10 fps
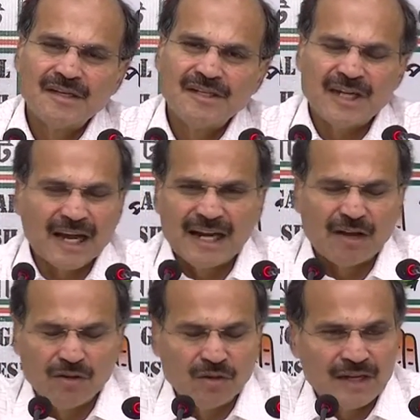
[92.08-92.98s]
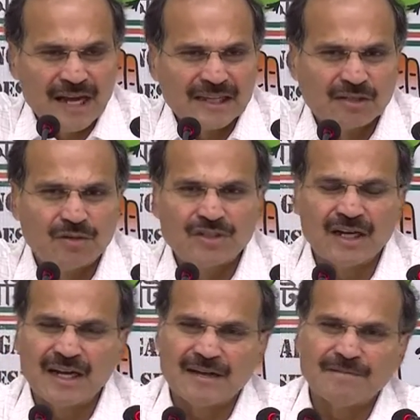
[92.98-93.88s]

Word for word: সেখানে কোনো রেয়াত করছে না